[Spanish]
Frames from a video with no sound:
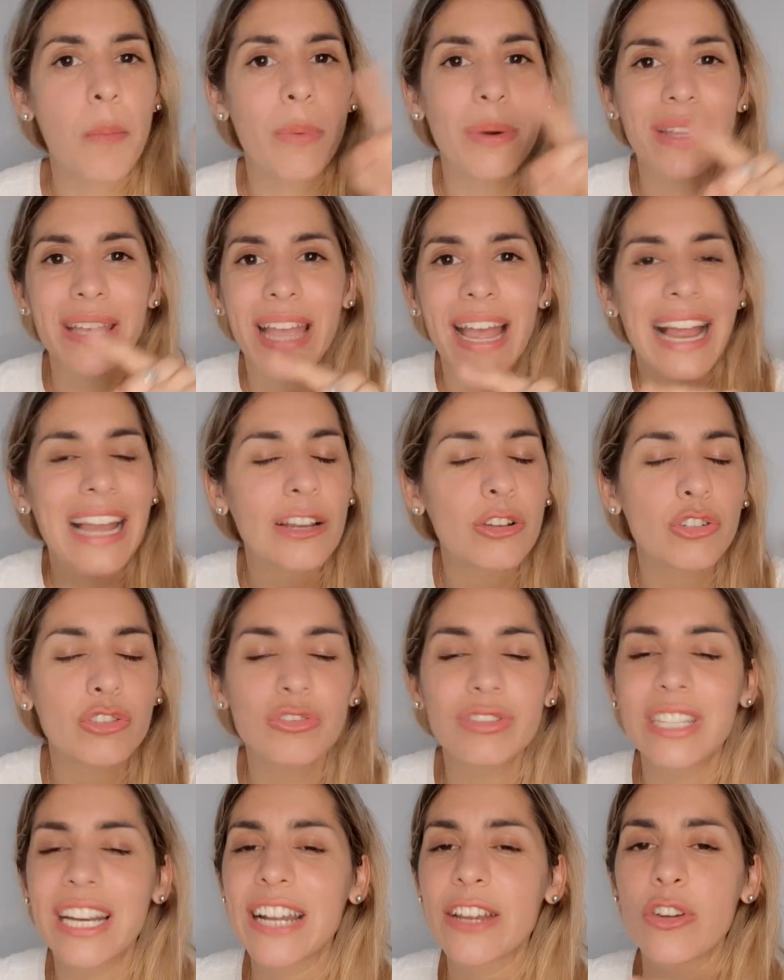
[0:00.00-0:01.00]
porque al
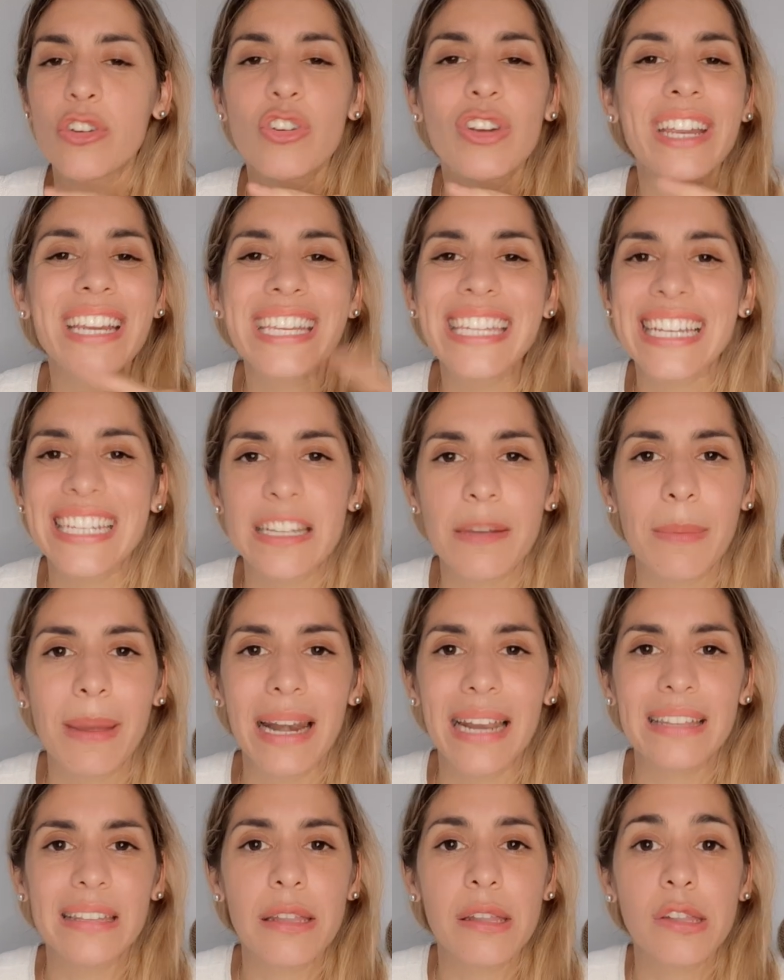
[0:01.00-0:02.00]
contrario, no quería llamar
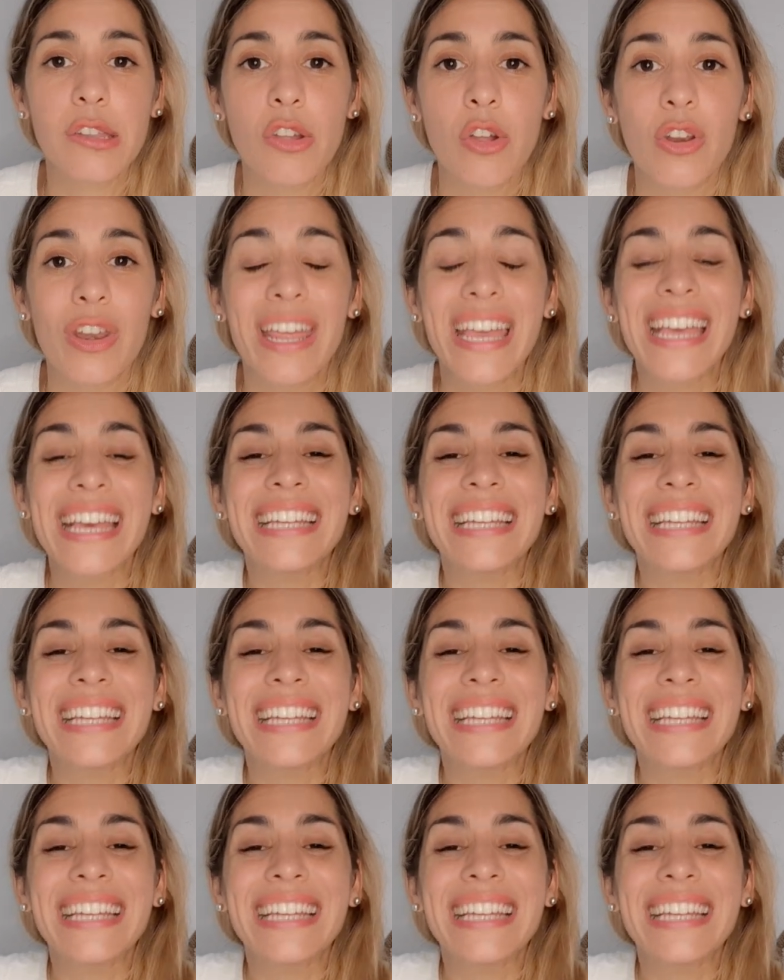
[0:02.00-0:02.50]
la atención.